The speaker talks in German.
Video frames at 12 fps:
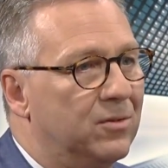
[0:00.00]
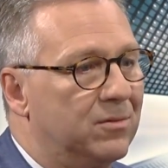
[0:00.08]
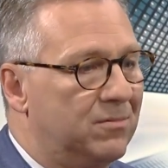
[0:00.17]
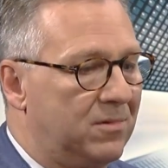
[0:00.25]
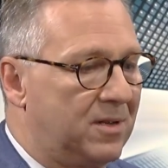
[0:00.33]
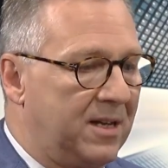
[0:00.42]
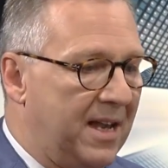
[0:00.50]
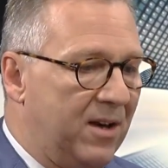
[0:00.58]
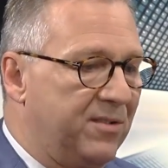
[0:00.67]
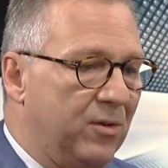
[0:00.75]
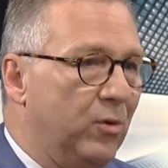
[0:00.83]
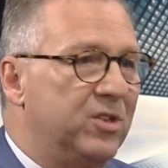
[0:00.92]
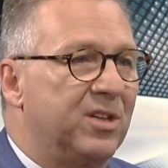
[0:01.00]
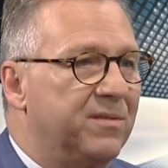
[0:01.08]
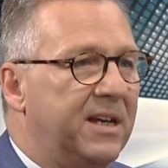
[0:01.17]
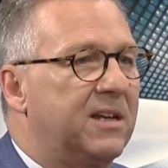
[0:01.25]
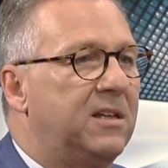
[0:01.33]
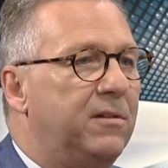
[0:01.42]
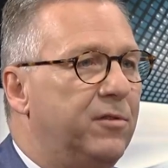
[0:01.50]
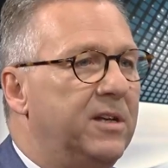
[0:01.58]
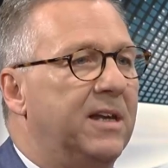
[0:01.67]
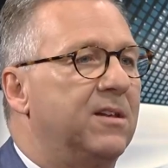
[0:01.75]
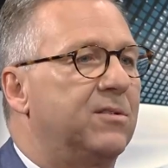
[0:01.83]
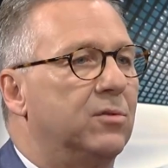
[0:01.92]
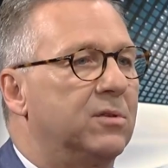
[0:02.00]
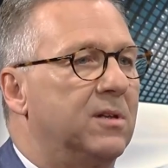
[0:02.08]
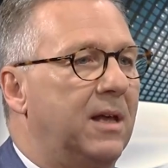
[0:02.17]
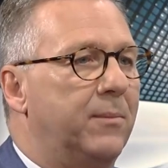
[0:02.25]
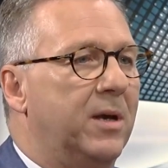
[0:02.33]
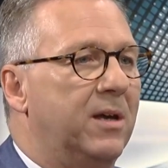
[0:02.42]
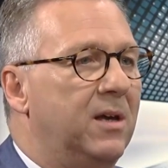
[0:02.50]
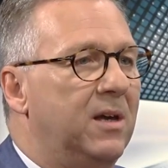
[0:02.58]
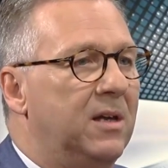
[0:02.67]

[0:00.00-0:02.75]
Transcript: Und genau so ist es wichtig für jedes Unternehmen,